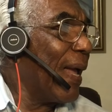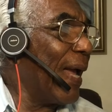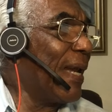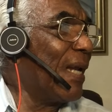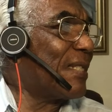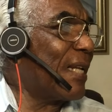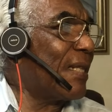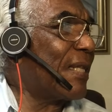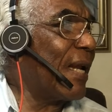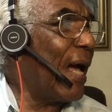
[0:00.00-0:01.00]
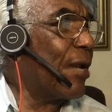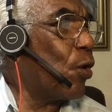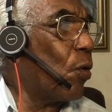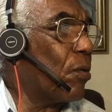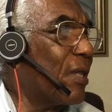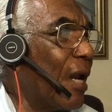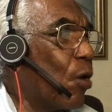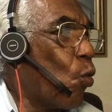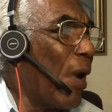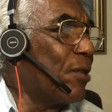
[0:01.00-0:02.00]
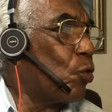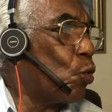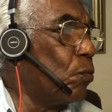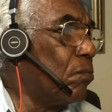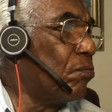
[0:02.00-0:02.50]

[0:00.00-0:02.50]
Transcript: en el centenario del Quantum.